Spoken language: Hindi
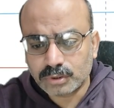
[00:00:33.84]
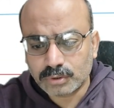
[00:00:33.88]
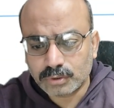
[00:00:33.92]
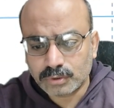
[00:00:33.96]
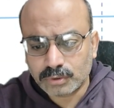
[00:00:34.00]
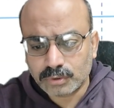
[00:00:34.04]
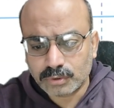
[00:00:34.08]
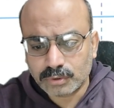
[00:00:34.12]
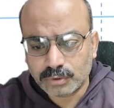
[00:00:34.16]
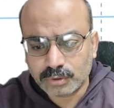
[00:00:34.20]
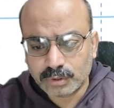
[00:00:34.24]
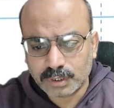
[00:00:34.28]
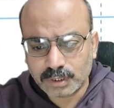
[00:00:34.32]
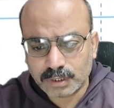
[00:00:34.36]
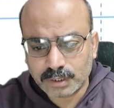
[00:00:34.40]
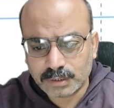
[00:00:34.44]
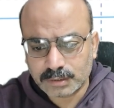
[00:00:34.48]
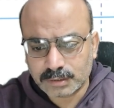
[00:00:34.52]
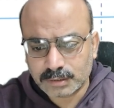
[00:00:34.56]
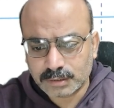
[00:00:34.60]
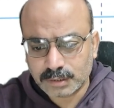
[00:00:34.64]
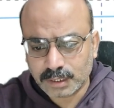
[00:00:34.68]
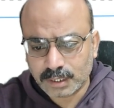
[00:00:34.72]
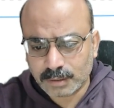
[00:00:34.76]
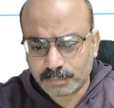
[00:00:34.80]
तो
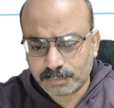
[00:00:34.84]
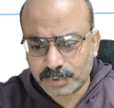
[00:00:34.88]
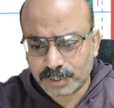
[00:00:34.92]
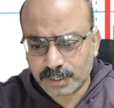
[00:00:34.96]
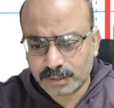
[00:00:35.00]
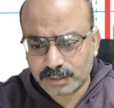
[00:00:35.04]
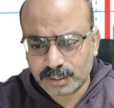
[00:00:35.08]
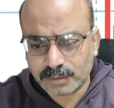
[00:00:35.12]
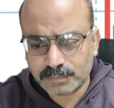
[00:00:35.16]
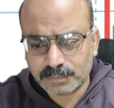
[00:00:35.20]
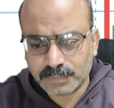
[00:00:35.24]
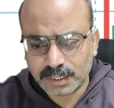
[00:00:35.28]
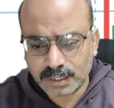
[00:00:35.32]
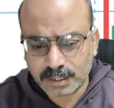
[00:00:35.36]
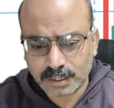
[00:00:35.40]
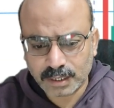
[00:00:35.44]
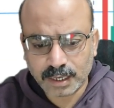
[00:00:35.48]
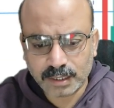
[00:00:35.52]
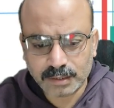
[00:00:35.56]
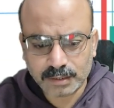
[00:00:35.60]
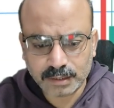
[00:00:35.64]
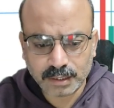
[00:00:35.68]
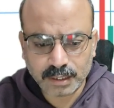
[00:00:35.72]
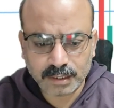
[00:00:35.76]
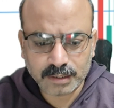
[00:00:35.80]
इसने अपना दम
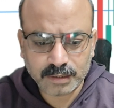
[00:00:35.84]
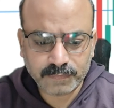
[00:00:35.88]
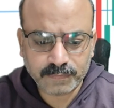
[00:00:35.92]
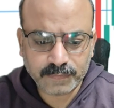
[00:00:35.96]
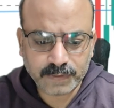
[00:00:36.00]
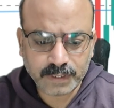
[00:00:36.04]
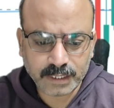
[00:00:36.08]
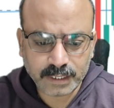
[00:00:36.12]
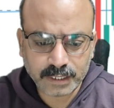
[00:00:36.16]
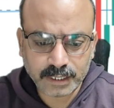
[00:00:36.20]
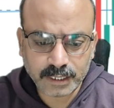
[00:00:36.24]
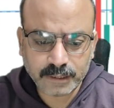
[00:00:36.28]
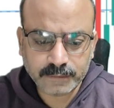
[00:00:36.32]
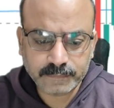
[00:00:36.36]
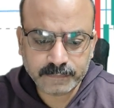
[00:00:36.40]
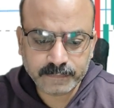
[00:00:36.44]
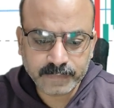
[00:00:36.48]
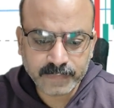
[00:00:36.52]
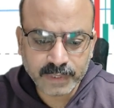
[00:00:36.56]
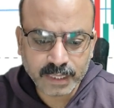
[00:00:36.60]
दिखा दिया निफ्टी ने